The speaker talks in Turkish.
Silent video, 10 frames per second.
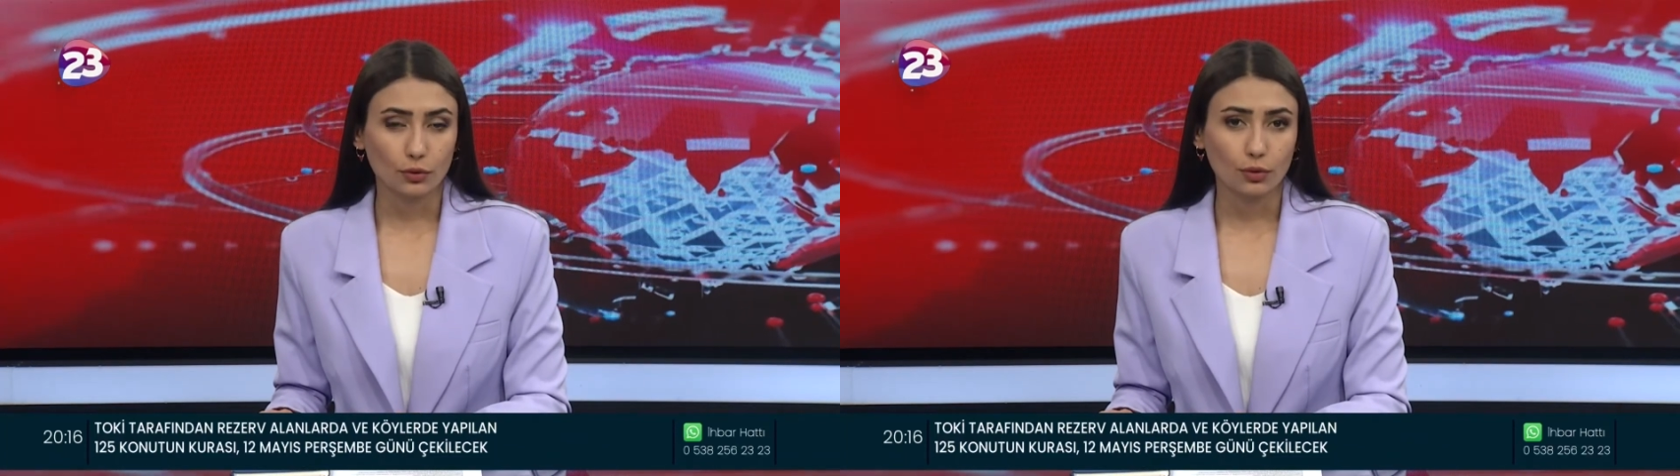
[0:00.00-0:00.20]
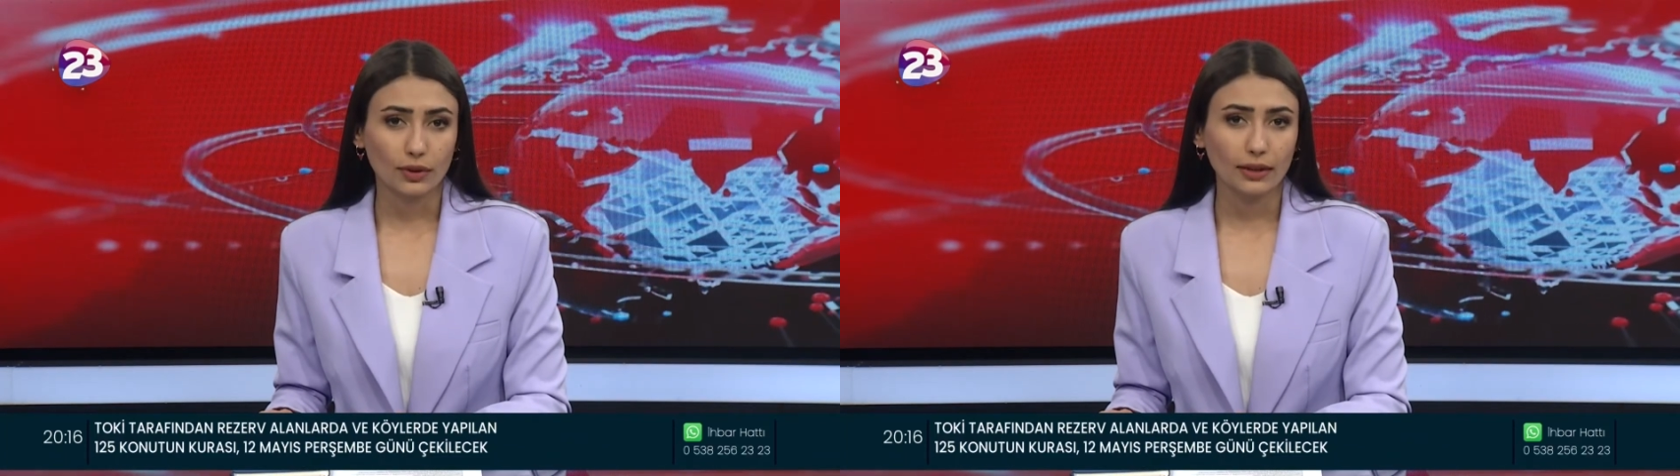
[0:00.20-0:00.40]

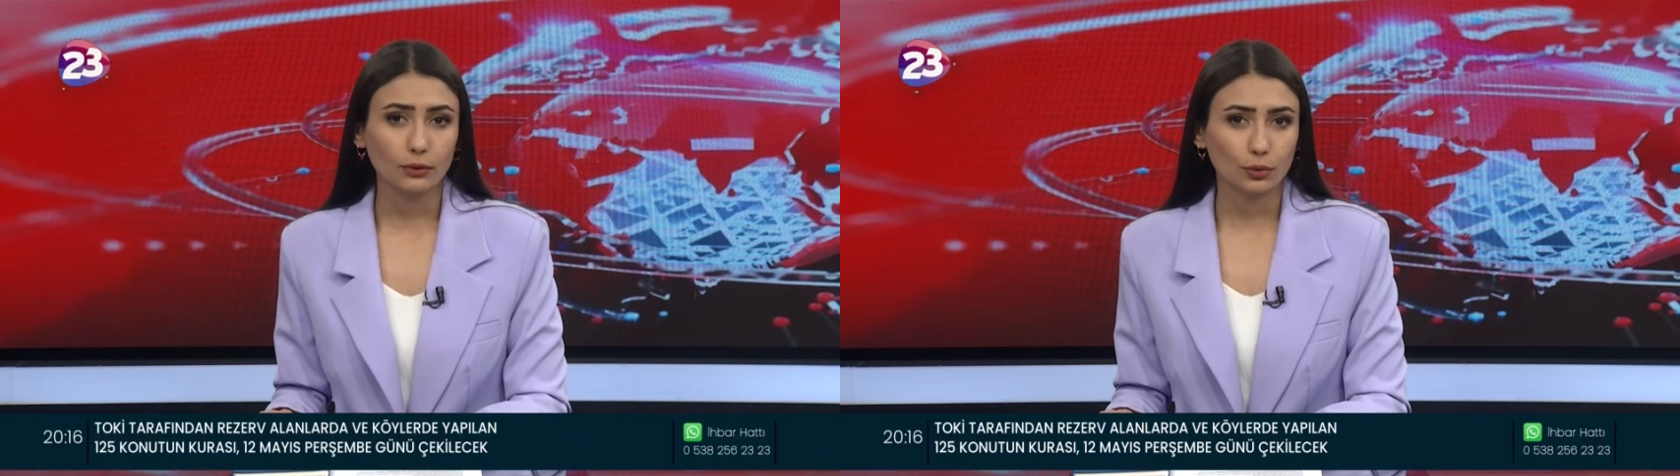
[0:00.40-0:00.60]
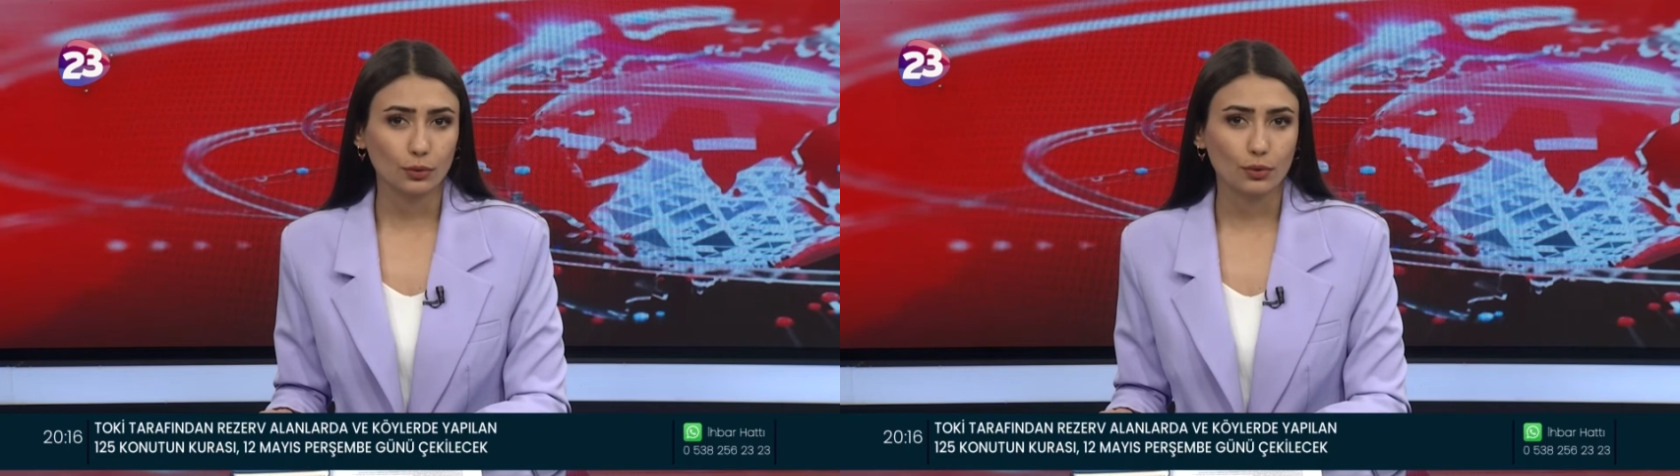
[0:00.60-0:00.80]
Şükran
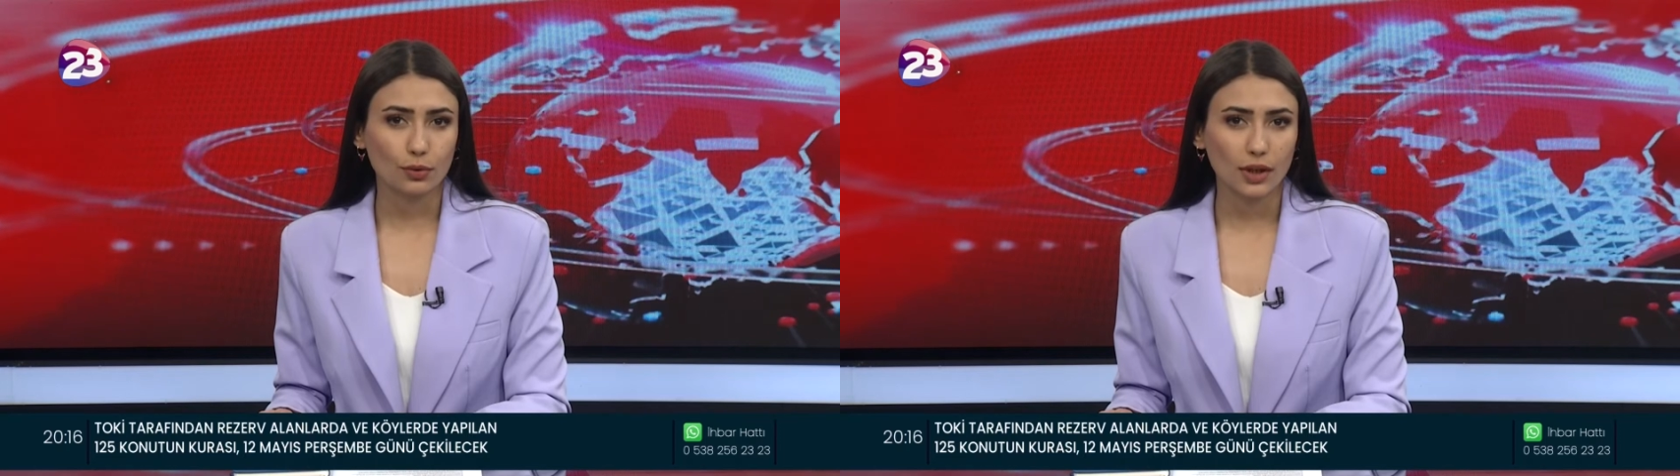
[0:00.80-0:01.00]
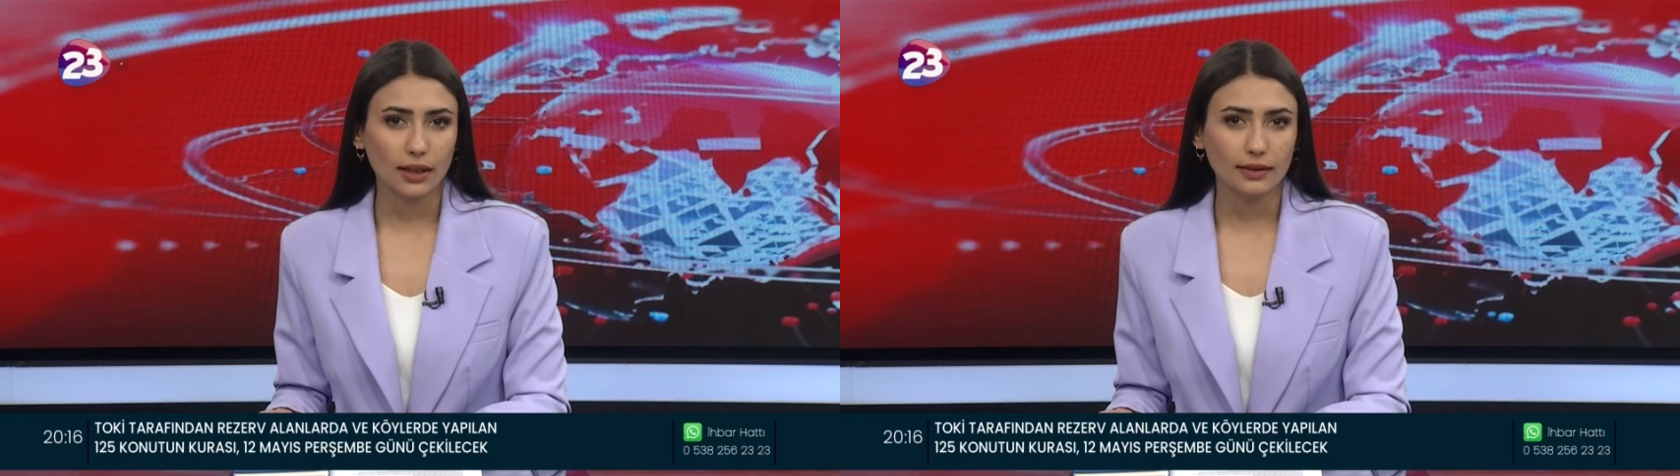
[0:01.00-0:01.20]

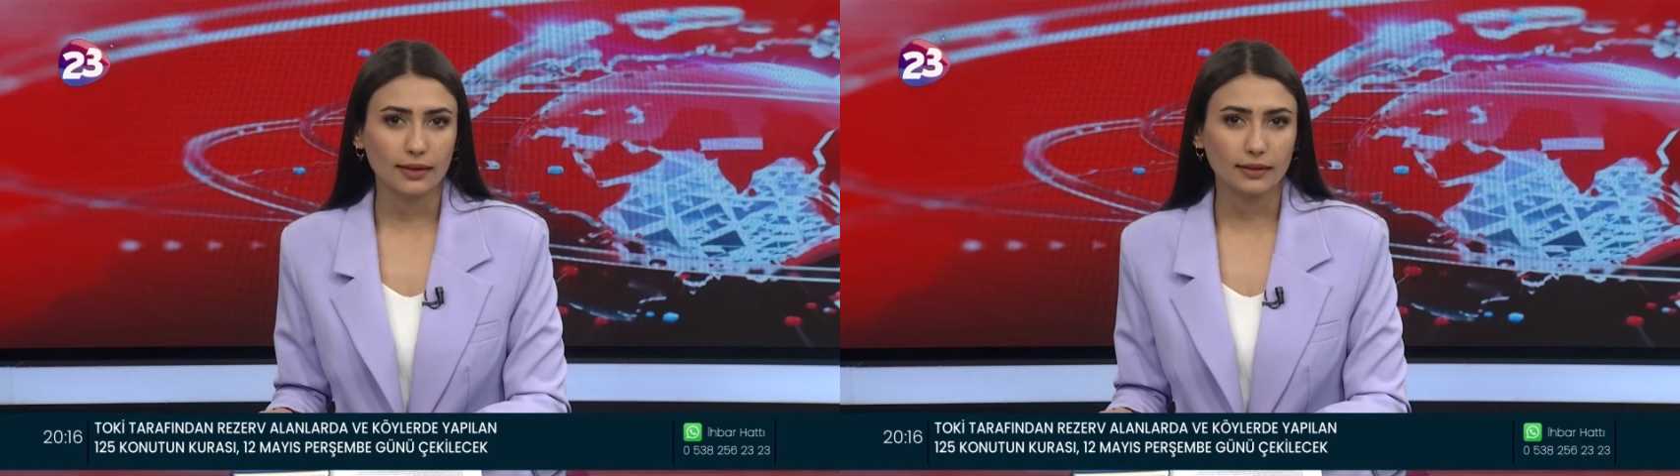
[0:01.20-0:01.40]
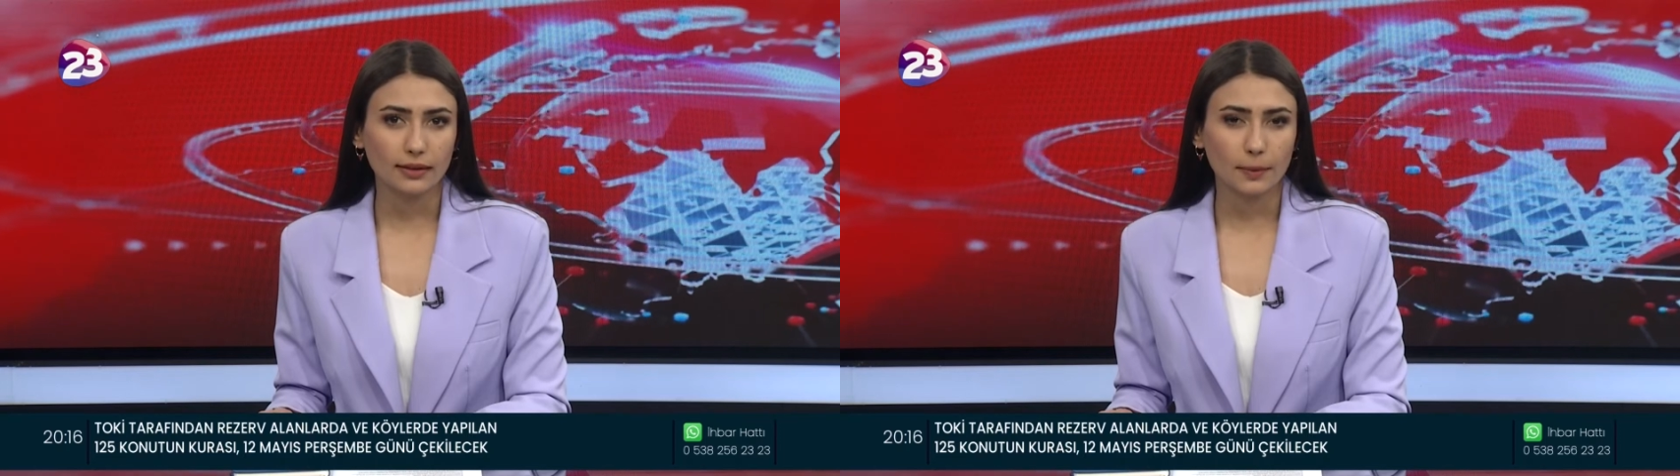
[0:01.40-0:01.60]
Kütükçü
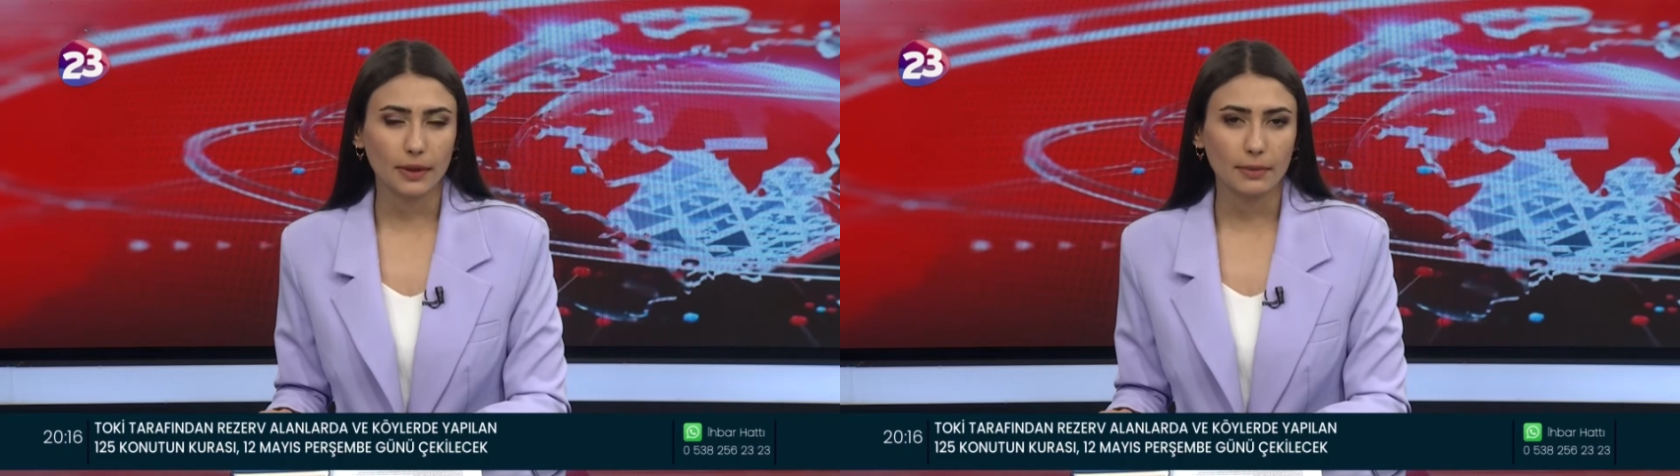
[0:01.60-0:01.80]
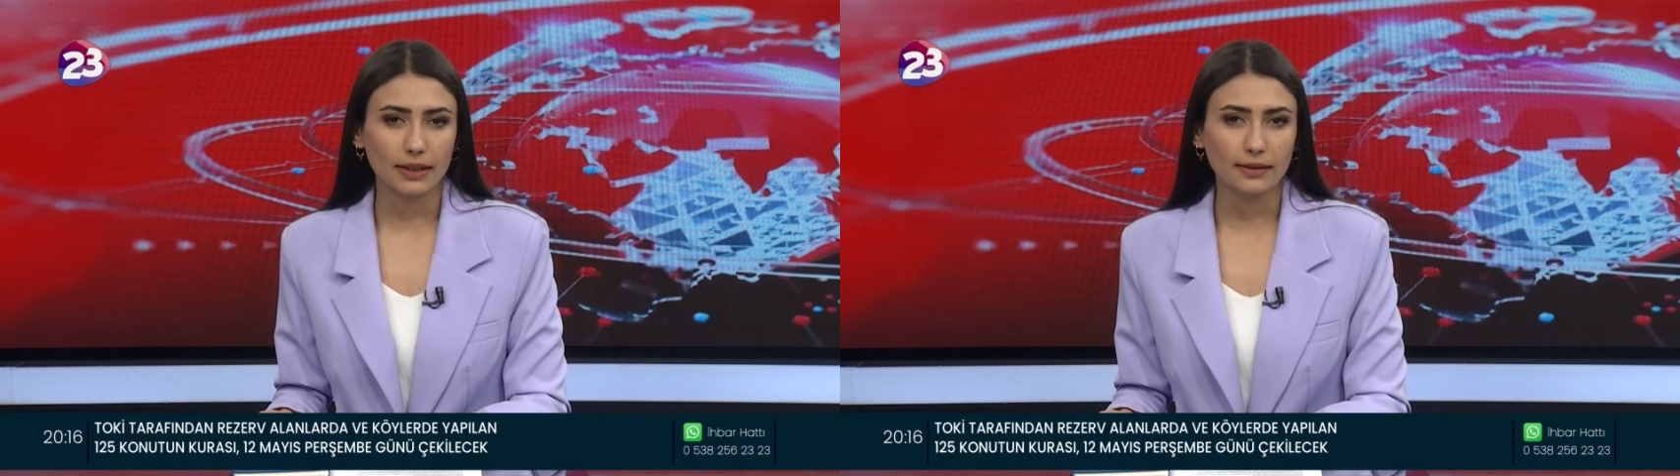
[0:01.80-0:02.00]
Elazığ
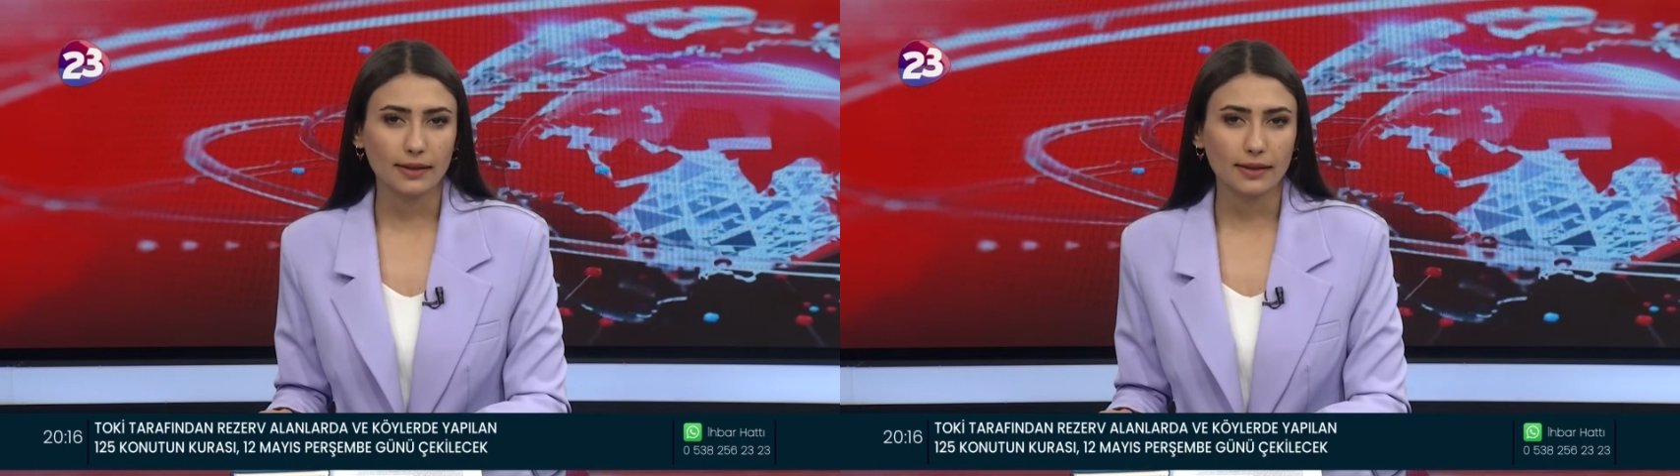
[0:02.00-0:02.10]
depreminin